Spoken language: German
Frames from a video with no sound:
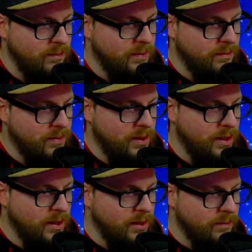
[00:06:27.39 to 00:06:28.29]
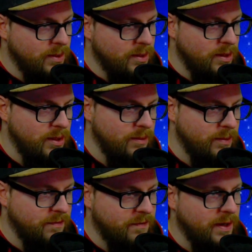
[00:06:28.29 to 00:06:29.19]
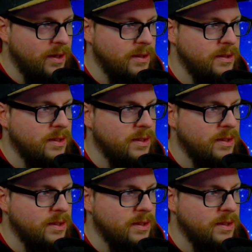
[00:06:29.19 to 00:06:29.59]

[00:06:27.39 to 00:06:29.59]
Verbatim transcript: Mit Miliki, mit Lee, mit Ferrand.